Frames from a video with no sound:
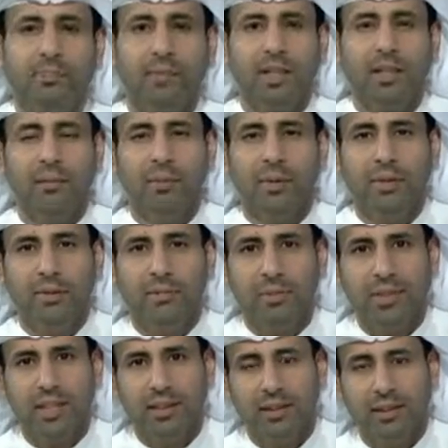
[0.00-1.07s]
مرحبا
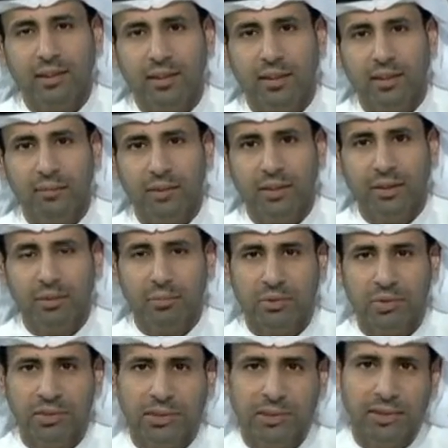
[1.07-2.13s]
مشاهدينا الكرام عدنا
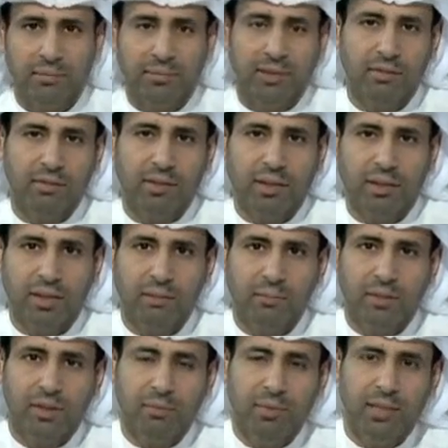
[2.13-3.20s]
مجددا مع فقرة
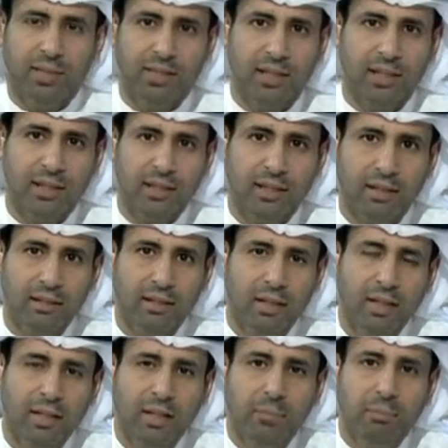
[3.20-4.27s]
متميزة أيضا
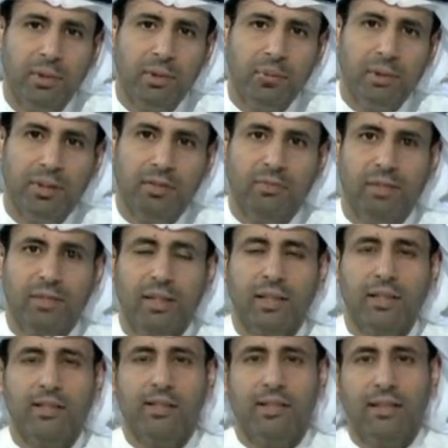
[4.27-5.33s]
بعنوان
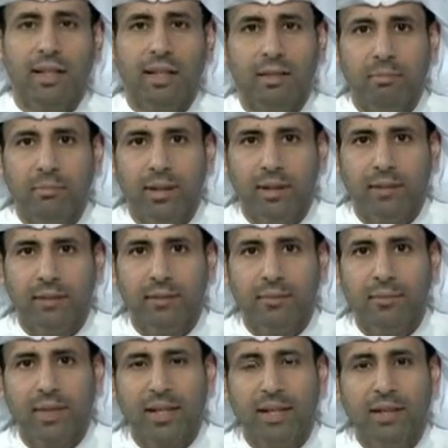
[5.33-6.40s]
فقرة المهن
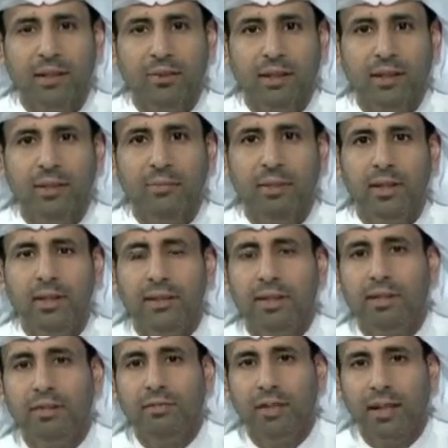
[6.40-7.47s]
تعد مهنة
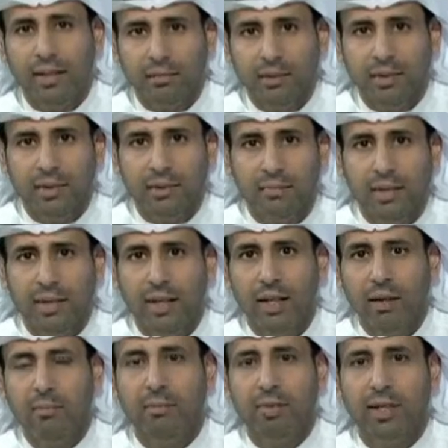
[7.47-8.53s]
الدفاع المدني من
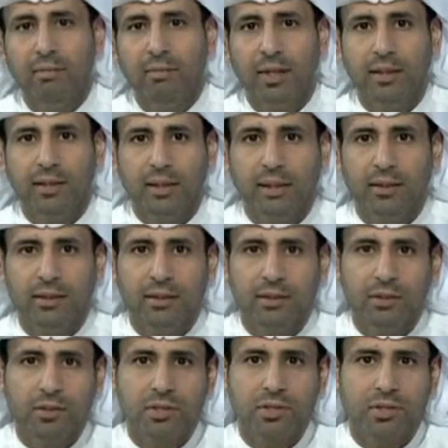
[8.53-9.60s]
أهم المهن
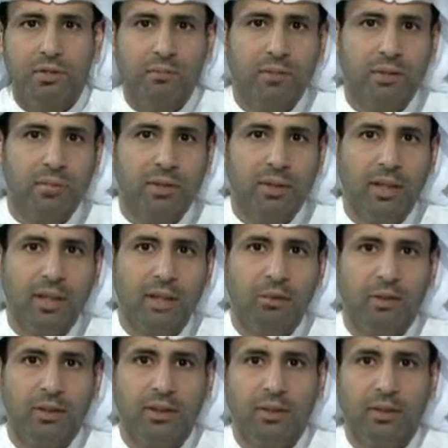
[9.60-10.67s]
التي تسهم في بناء
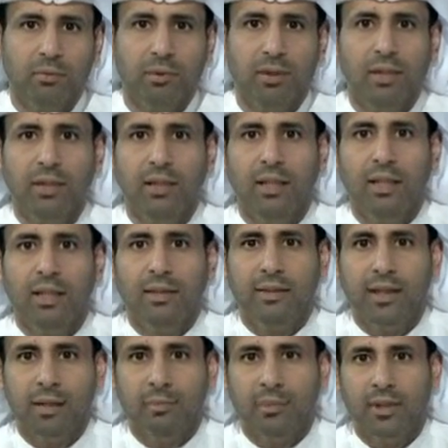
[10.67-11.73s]
الوطن
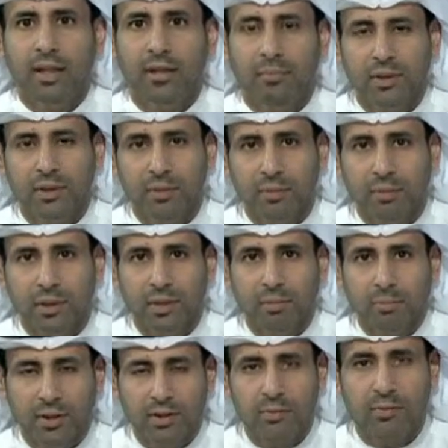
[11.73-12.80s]
وتحمي أمنه
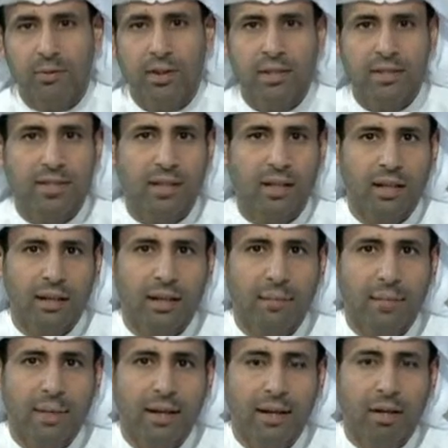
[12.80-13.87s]
وأمنه
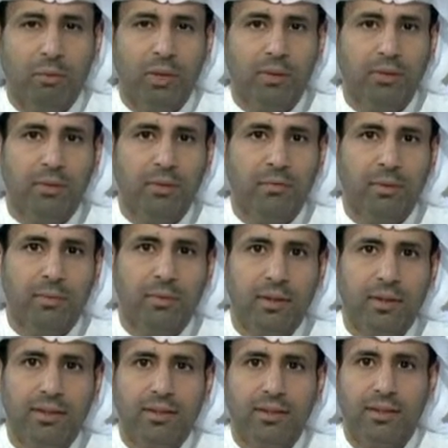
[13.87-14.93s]
وازدهاره وتعتبر
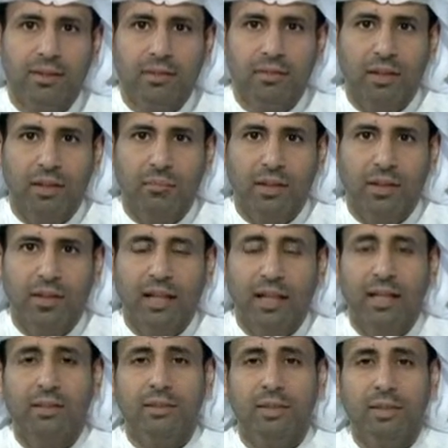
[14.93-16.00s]
مهنة الإطفاء من
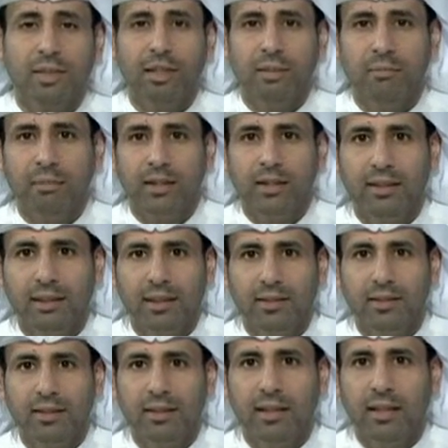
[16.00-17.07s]
أخطر المهن
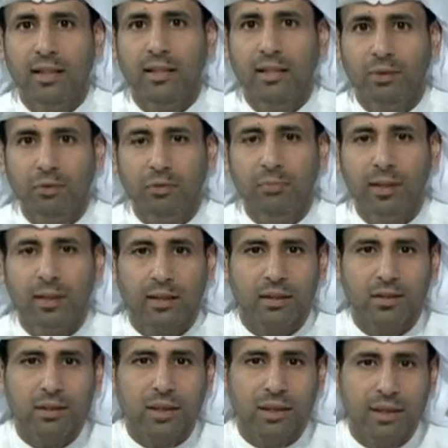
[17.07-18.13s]
التي يقوم بها
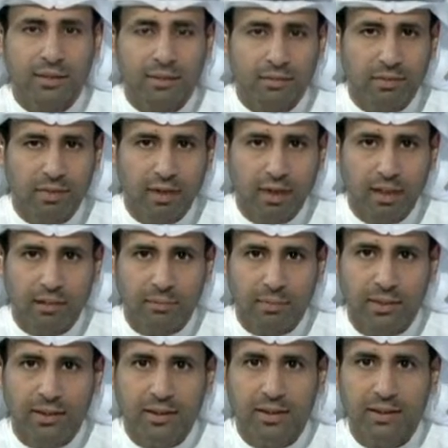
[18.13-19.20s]
رجال الدفاع
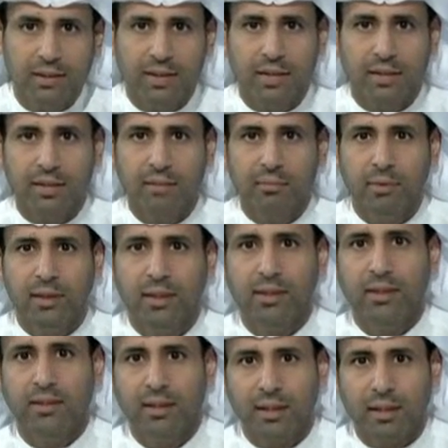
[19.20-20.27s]
المدني نظرا لما
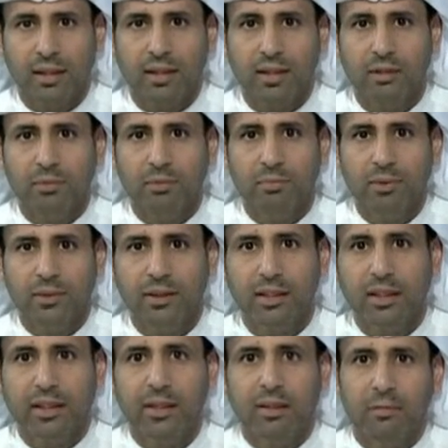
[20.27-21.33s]
يتعرض له من
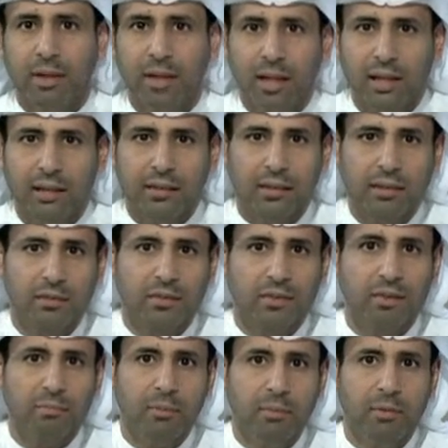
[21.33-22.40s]
مخاطر
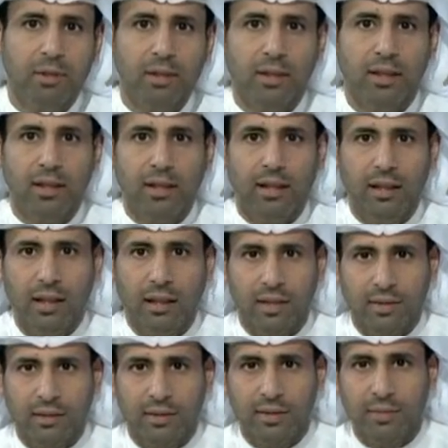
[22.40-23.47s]
في موقع
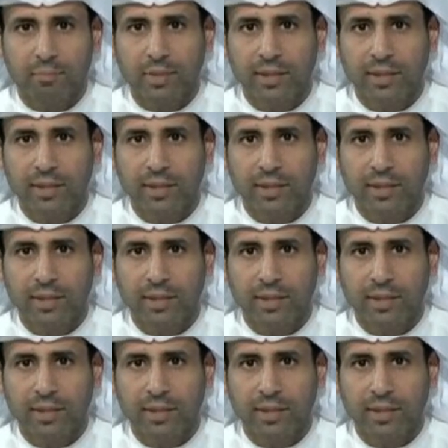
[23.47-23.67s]
الحادث